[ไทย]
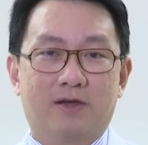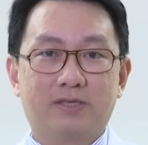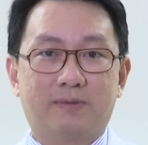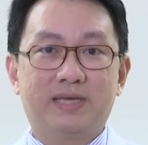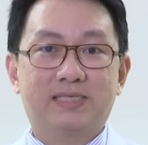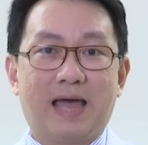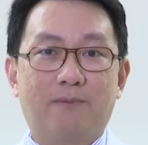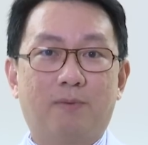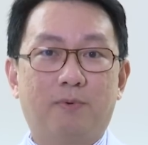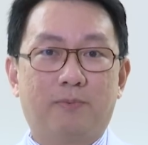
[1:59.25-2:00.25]
ก็จะไม่ทรา
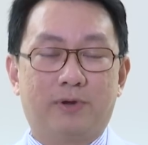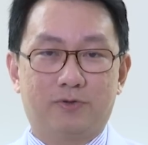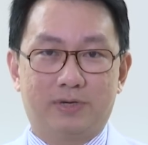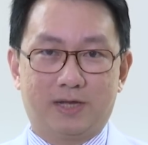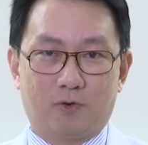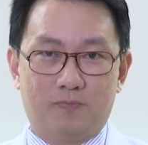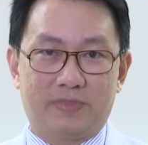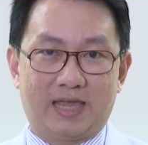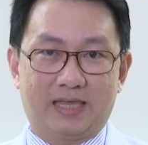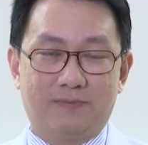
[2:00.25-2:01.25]
บว่าผู้ป่วยอยู่ในกลุ่มไหน